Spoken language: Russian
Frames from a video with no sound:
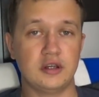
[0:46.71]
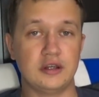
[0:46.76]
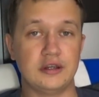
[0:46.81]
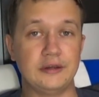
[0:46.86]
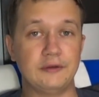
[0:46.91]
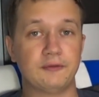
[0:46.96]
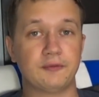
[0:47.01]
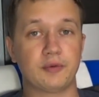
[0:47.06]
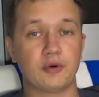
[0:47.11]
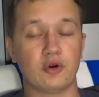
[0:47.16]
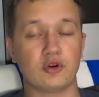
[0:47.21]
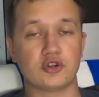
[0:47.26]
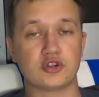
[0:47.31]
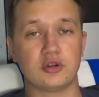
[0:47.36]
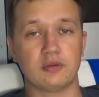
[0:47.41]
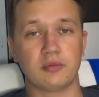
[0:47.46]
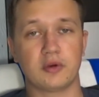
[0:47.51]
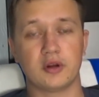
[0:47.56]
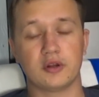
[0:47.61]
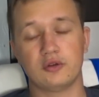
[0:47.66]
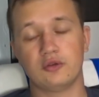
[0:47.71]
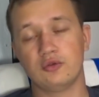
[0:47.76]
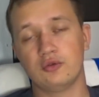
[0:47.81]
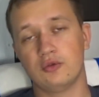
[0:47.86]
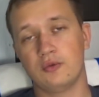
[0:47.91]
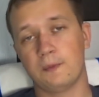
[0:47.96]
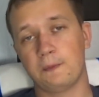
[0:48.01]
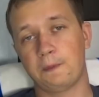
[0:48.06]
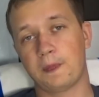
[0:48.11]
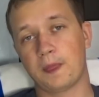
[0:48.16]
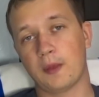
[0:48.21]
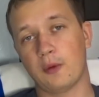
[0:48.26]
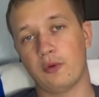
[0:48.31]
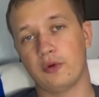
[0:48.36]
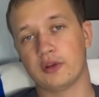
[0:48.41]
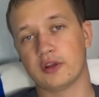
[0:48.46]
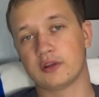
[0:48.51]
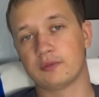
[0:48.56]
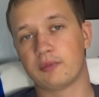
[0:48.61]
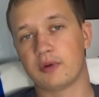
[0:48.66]
И в прошлом году
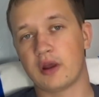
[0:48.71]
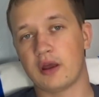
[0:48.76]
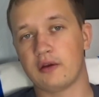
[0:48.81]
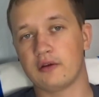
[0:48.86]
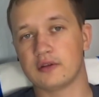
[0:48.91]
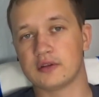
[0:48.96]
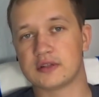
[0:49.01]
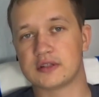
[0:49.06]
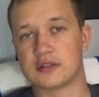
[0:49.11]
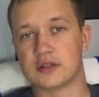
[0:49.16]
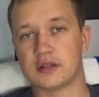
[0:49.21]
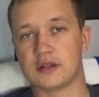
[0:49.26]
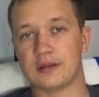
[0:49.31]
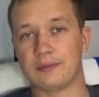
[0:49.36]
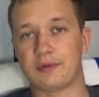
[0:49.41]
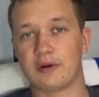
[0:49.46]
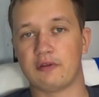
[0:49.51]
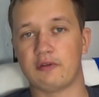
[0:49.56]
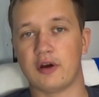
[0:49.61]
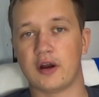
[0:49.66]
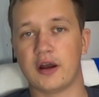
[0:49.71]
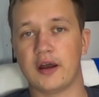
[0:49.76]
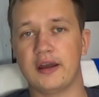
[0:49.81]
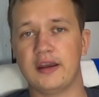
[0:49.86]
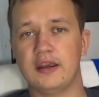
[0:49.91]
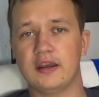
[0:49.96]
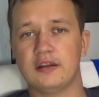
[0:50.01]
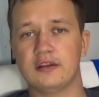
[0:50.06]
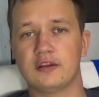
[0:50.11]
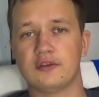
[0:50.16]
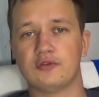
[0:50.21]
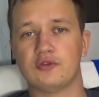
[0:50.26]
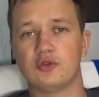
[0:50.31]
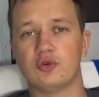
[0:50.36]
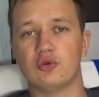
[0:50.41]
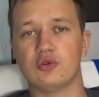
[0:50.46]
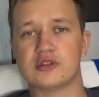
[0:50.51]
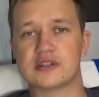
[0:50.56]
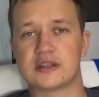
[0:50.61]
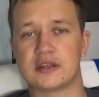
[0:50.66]
он отправился на правах аренды в
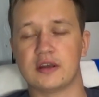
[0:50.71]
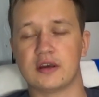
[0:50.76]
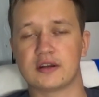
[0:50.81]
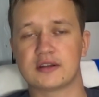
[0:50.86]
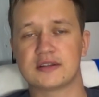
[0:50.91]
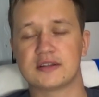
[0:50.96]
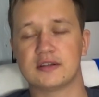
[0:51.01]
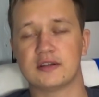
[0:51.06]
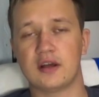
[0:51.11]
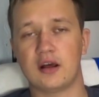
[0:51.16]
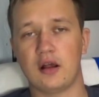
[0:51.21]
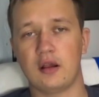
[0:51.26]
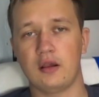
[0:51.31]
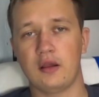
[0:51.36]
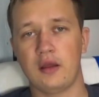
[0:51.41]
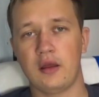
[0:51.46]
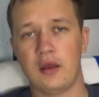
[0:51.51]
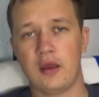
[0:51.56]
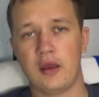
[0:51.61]
Тульский Арсенал.